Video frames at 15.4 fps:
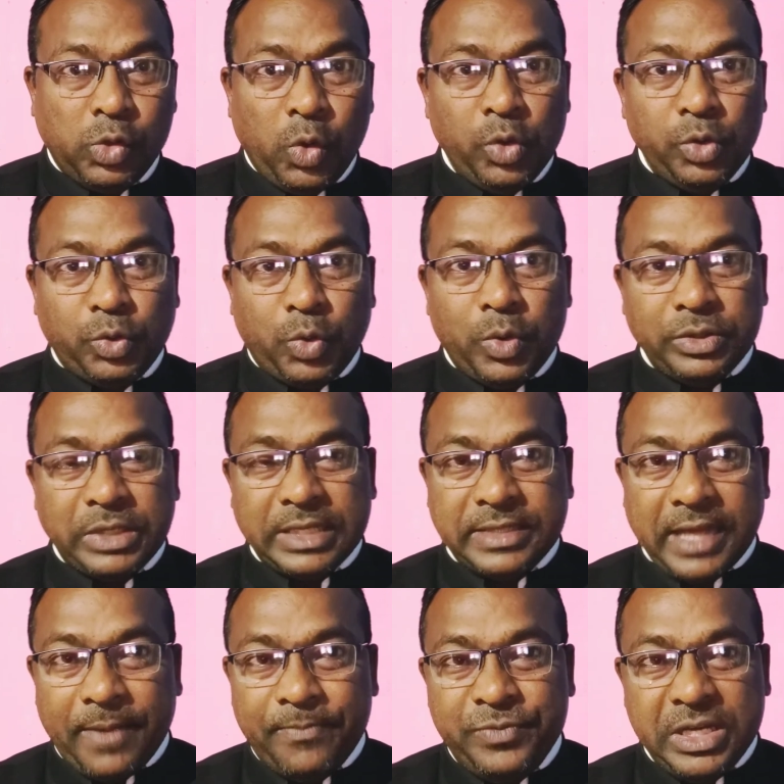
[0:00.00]
कौन कौन सा
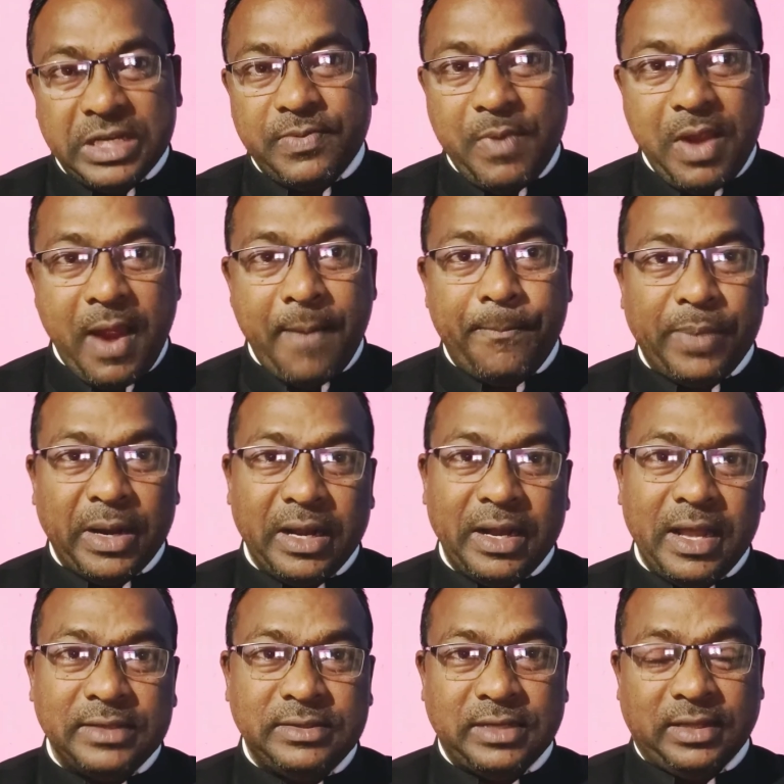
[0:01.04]
सब्जेक्ट में आप
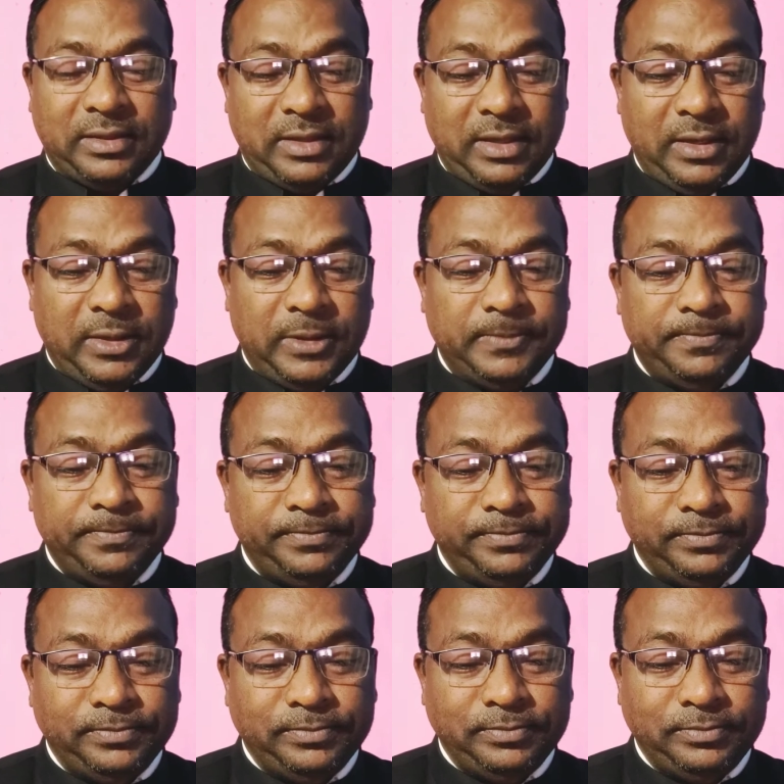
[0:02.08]
पढ़ना चाहते हैं
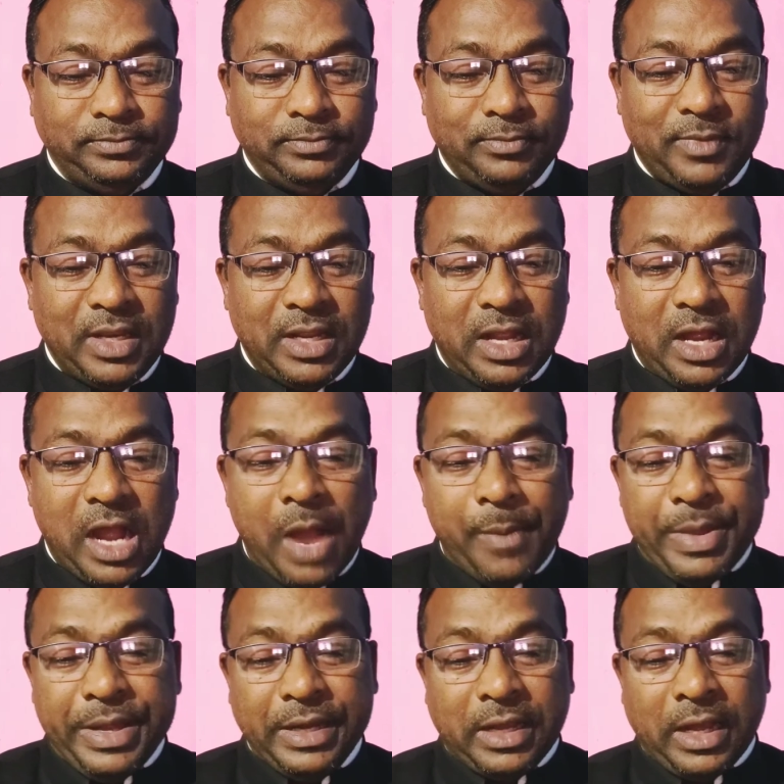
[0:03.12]

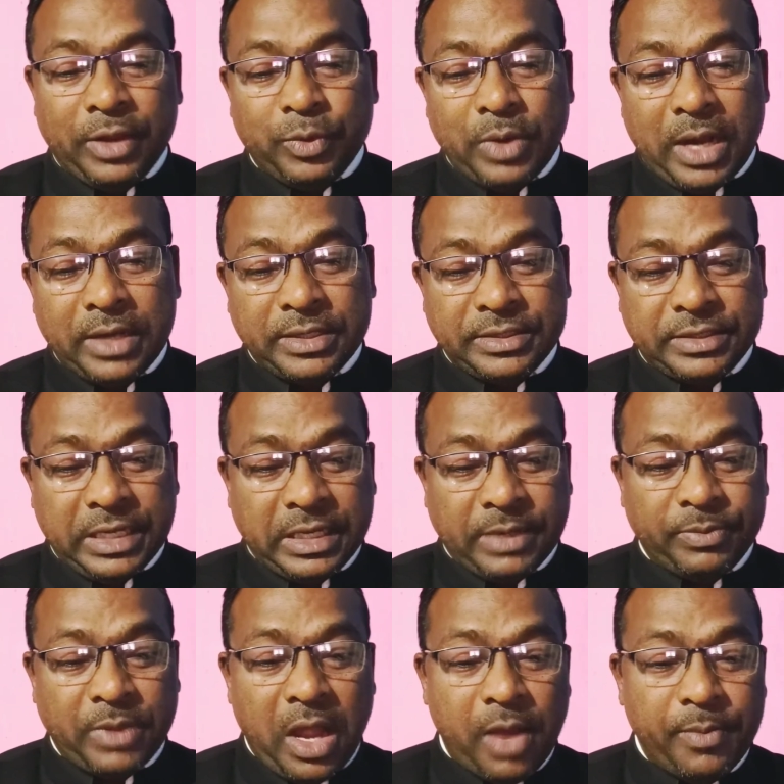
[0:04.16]
अमेरिका यूनाइटेड स्टेट
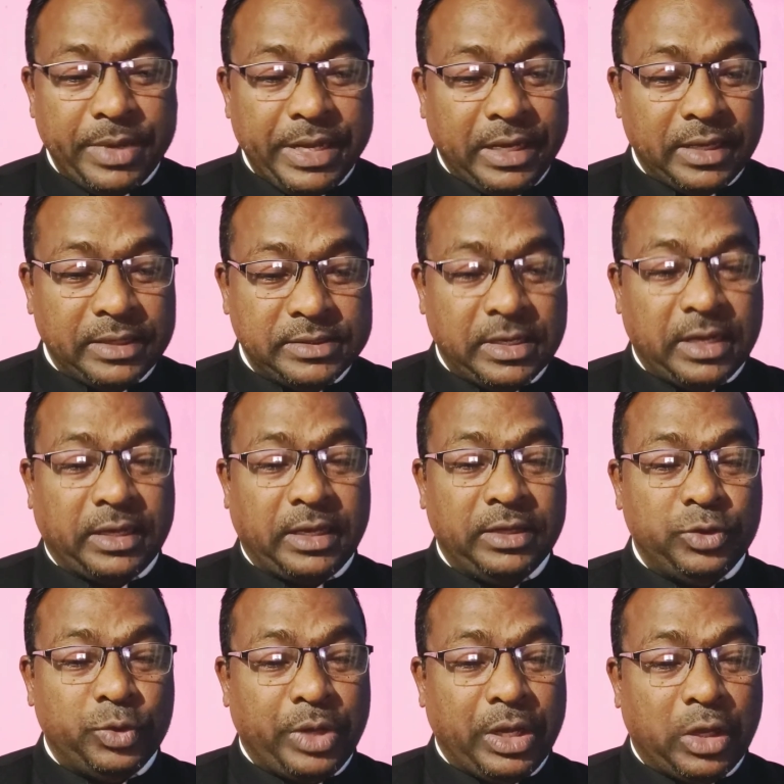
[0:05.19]
ऑफ द अमेरिका जाके
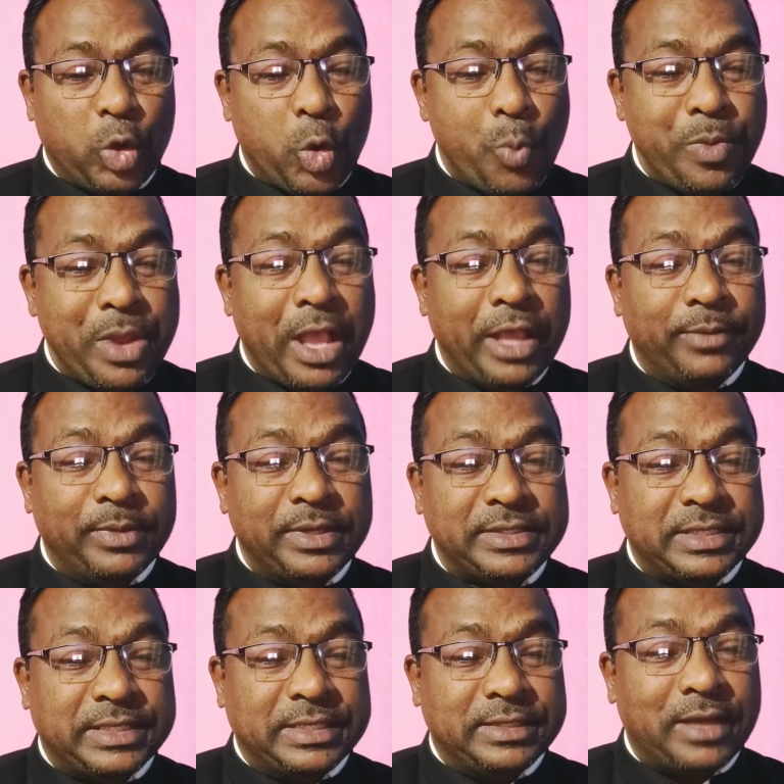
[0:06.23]
जो कि कोलंबिया
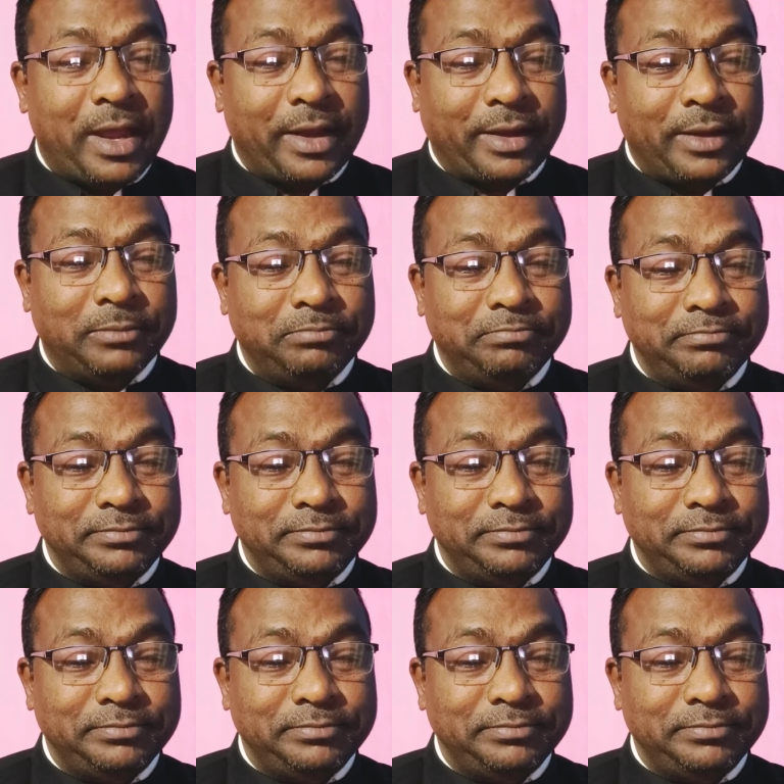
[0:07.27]
यूनिवर्सिटी जाके